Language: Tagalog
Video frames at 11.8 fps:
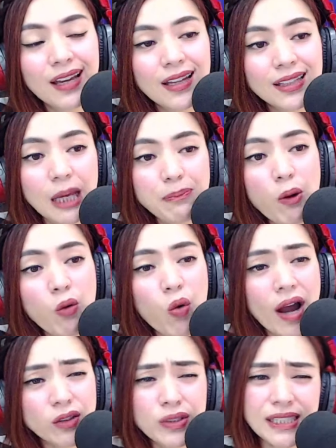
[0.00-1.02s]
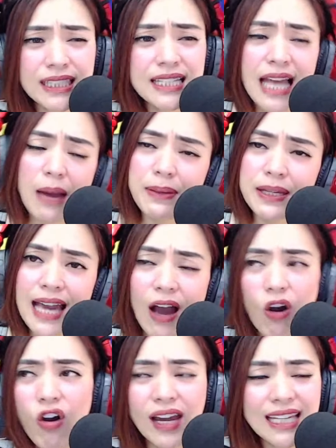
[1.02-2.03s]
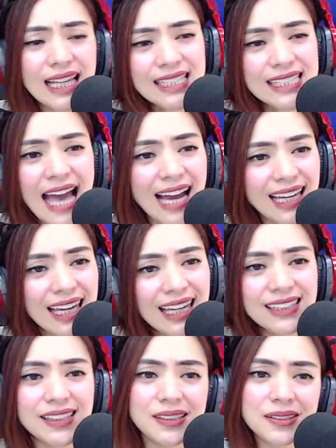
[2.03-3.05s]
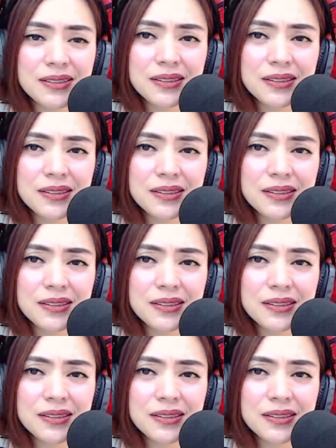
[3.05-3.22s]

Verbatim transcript: Tipong kung anong sinasabi niya, okay lang sa akin.